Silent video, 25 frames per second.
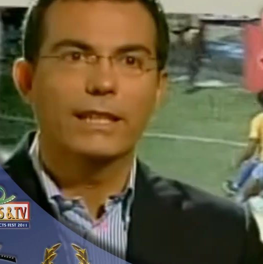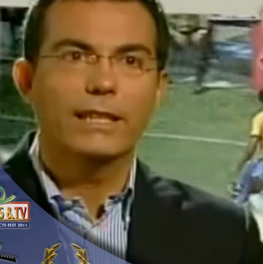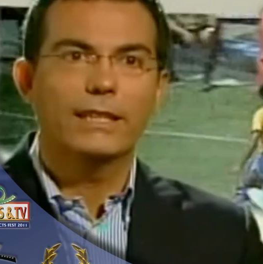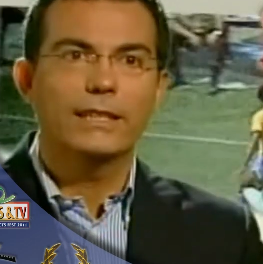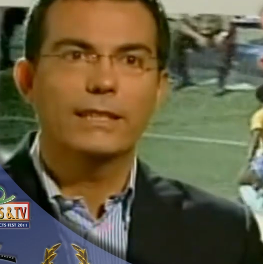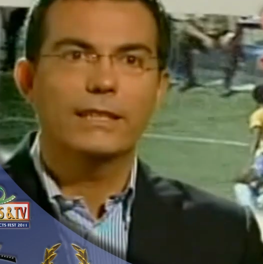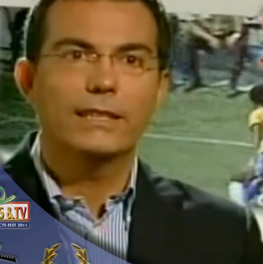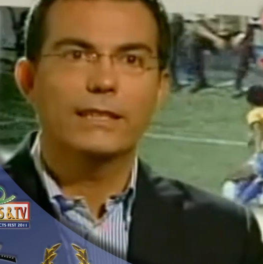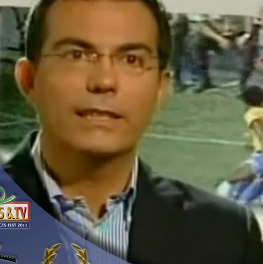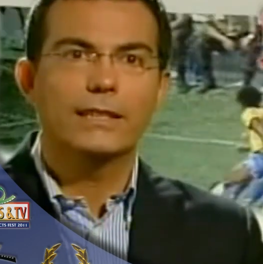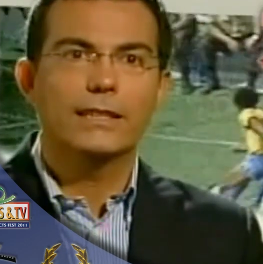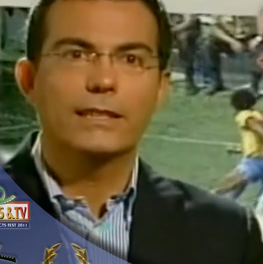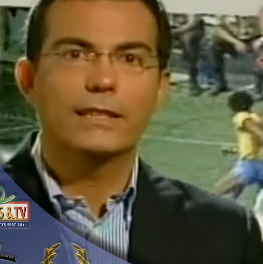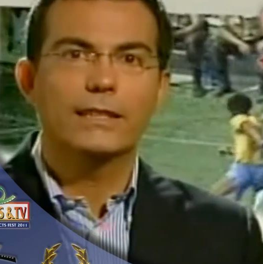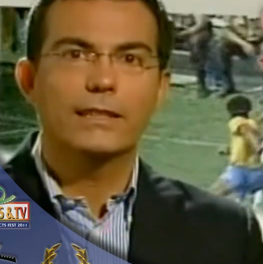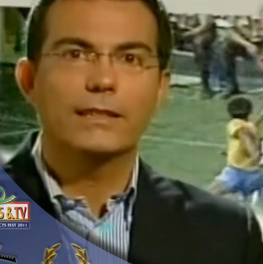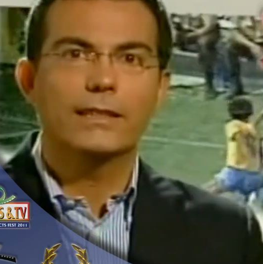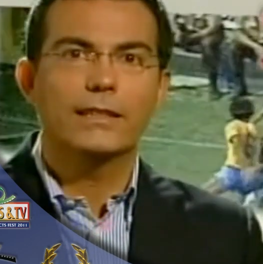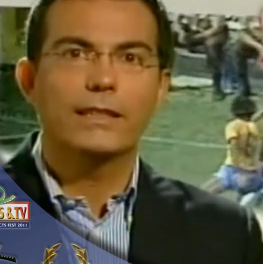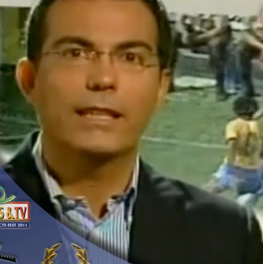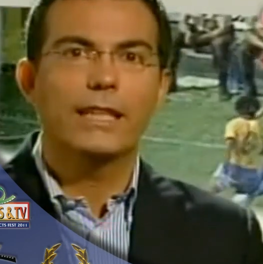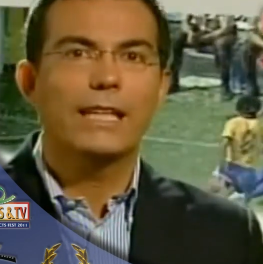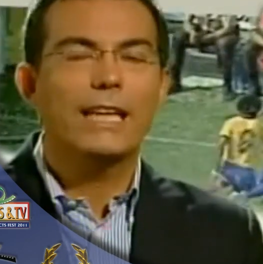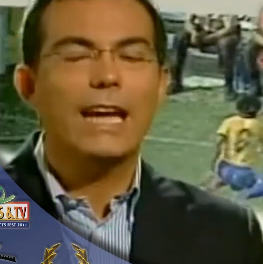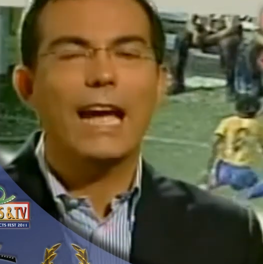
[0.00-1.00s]

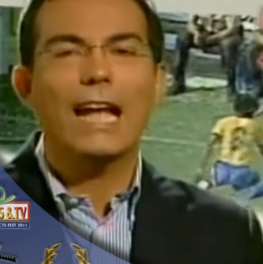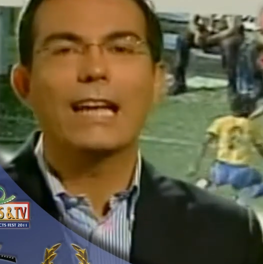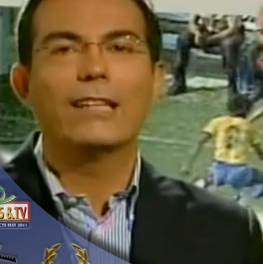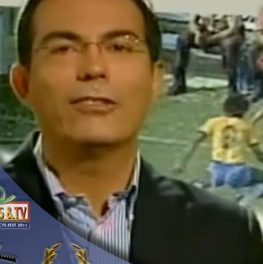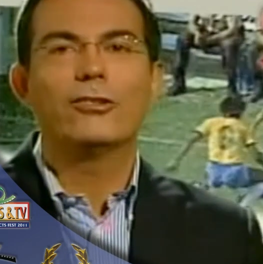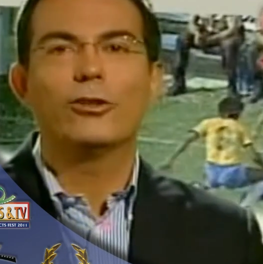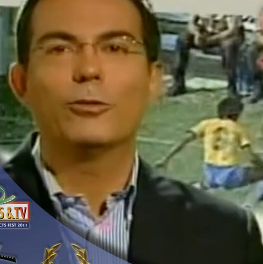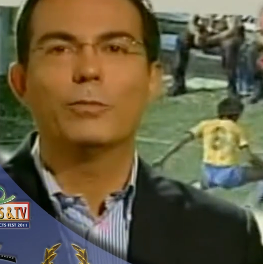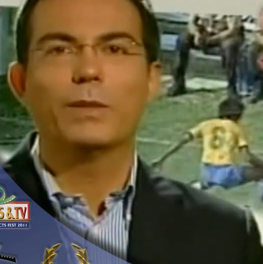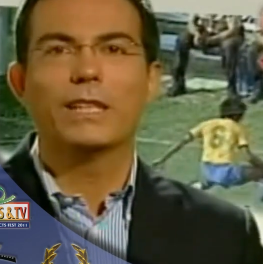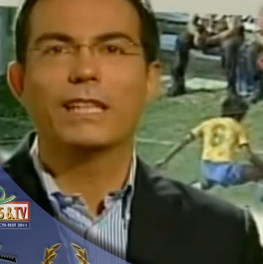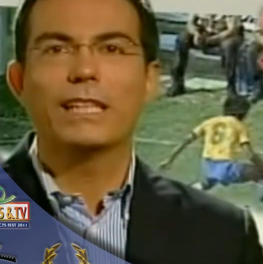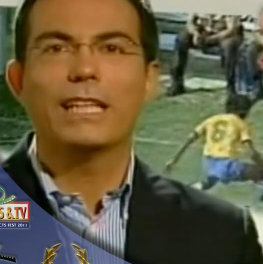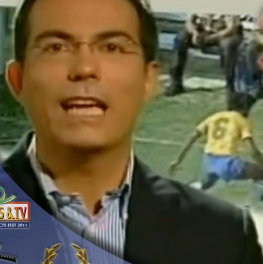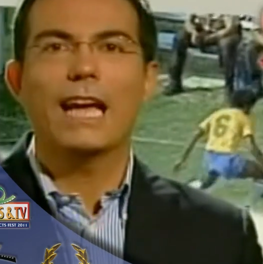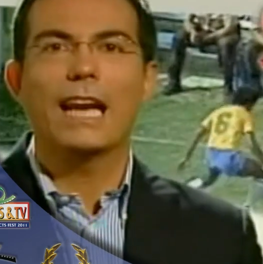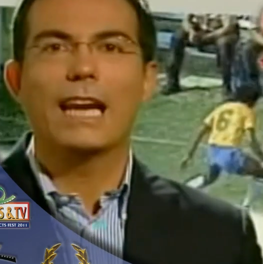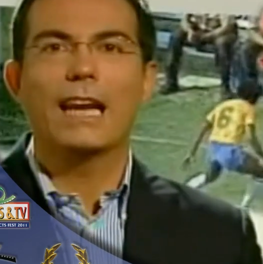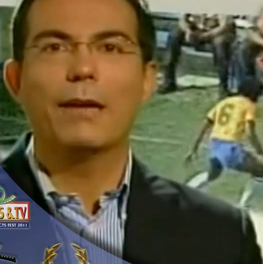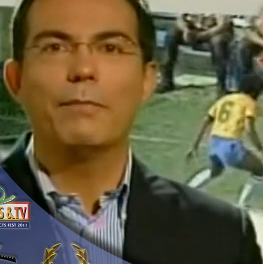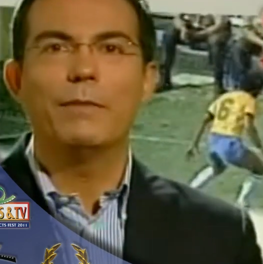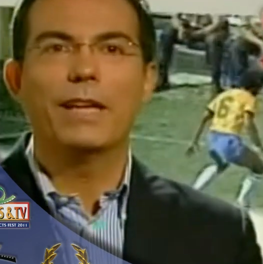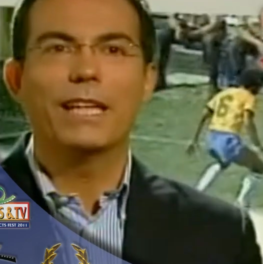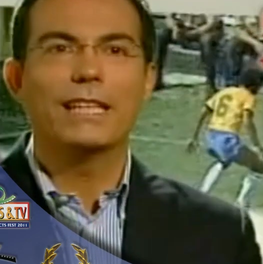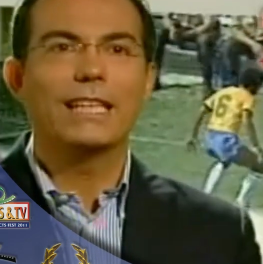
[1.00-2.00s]
Eh, il calcio, per chi ha
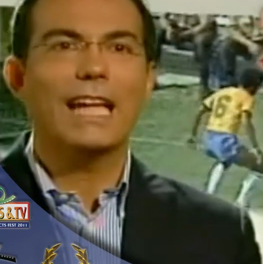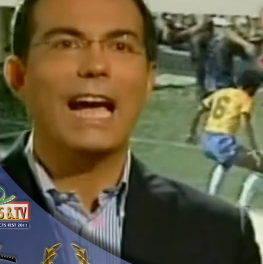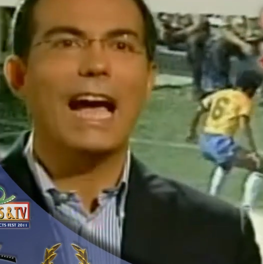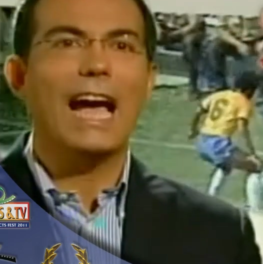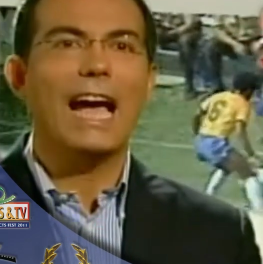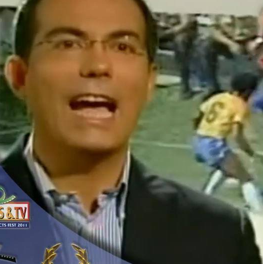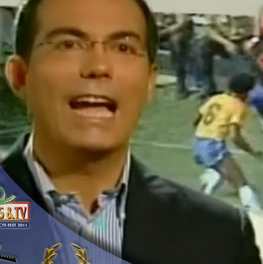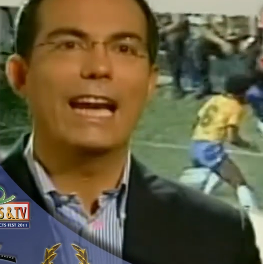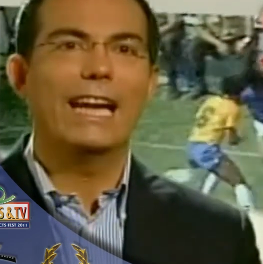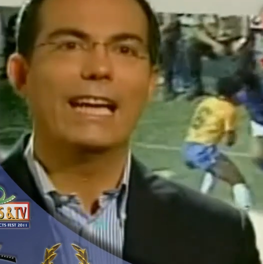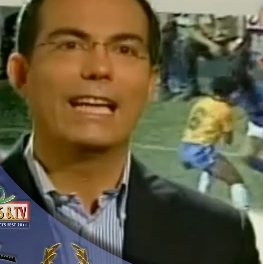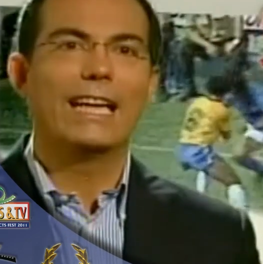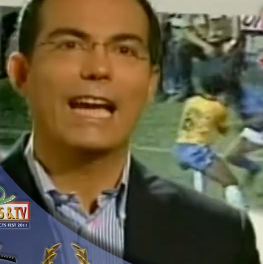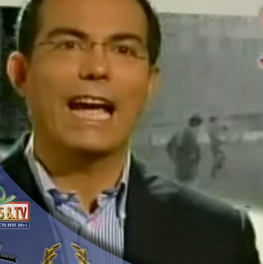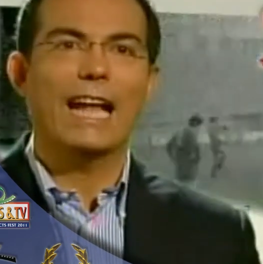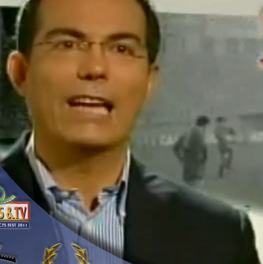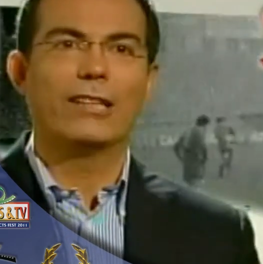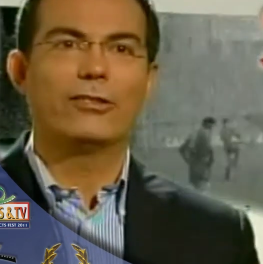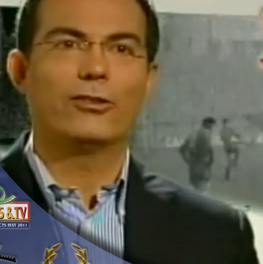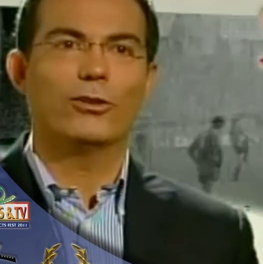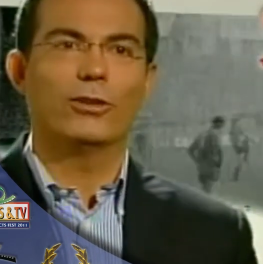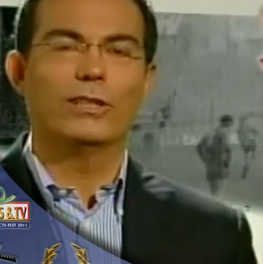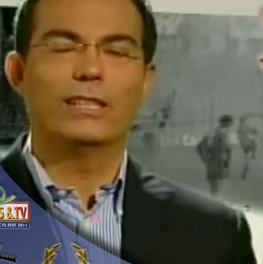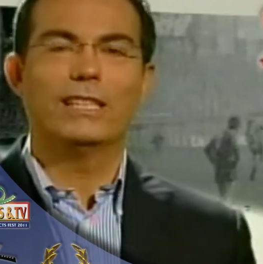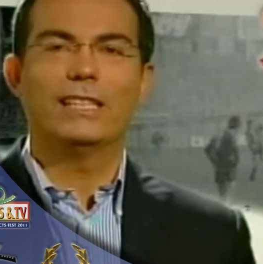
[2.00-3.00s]
la mia età, è il
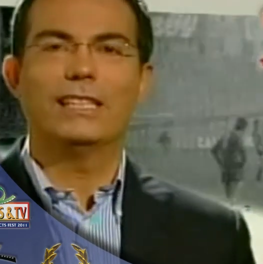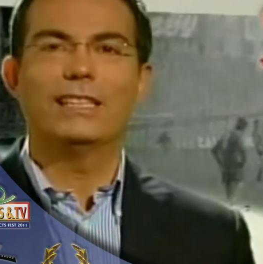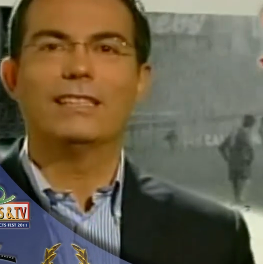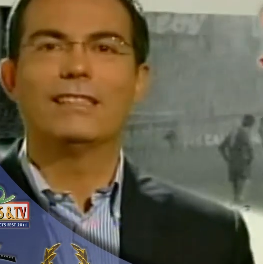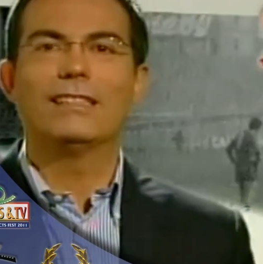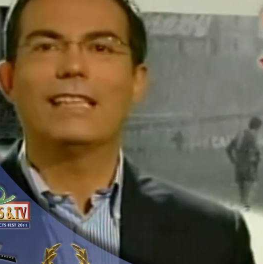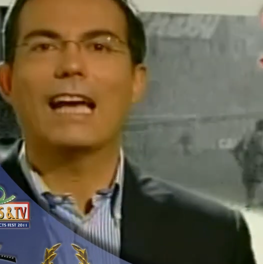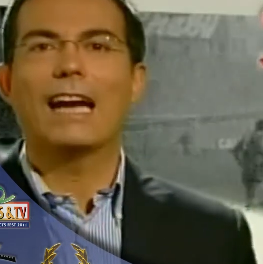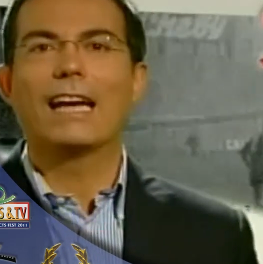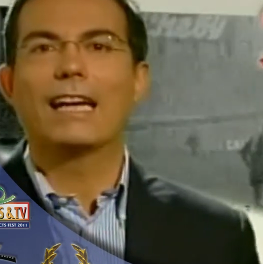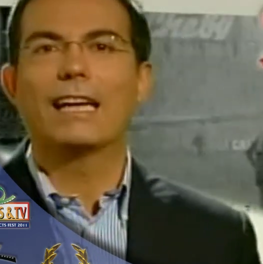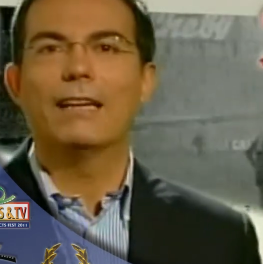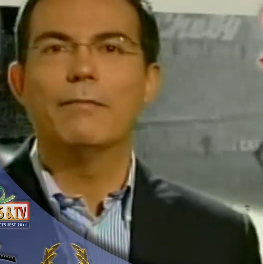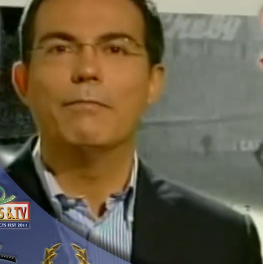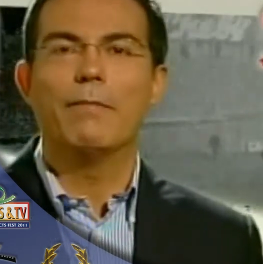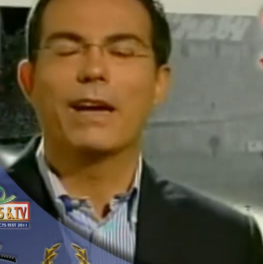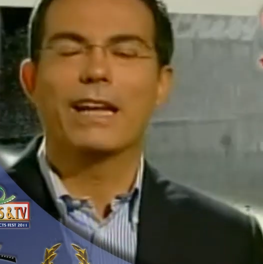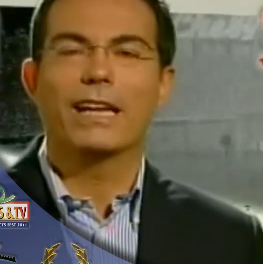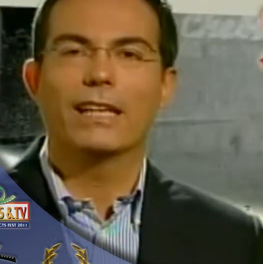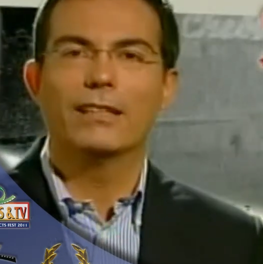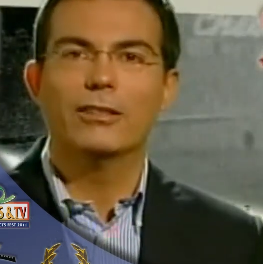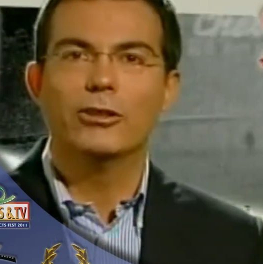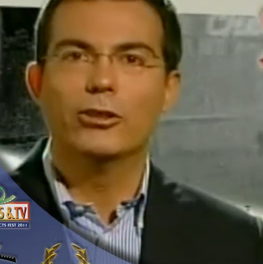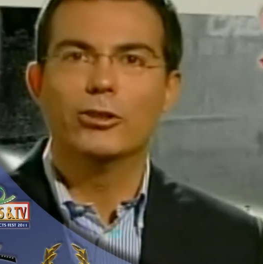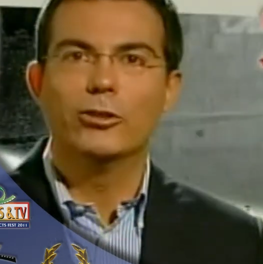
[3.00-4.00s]
calcio di chissà che
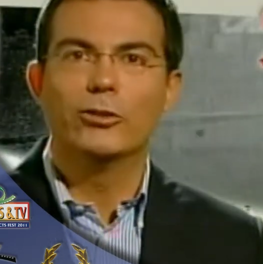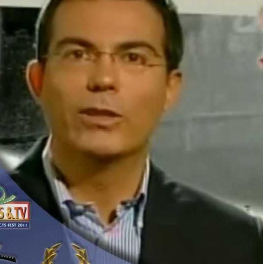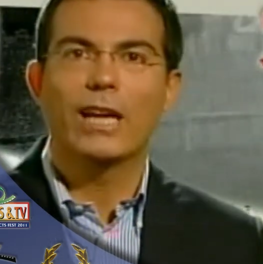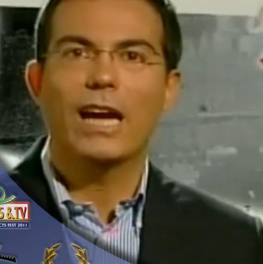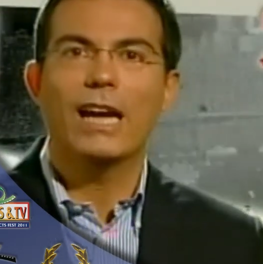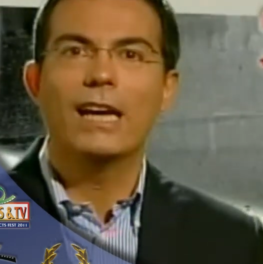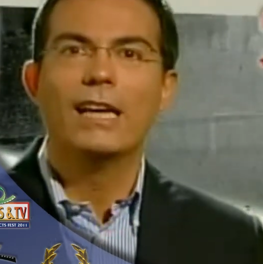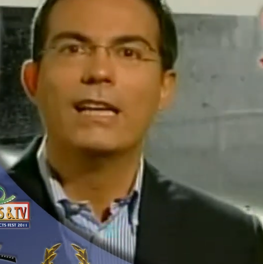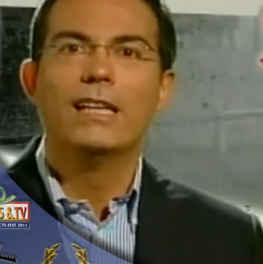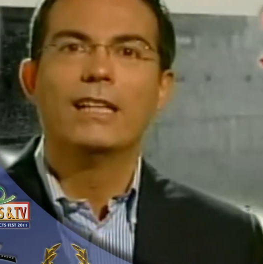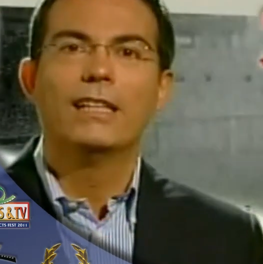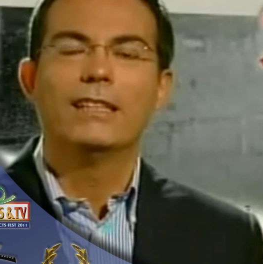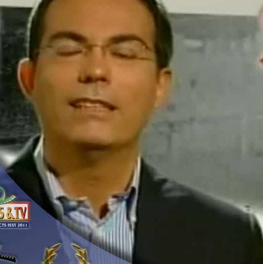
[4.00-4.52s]
Maradona,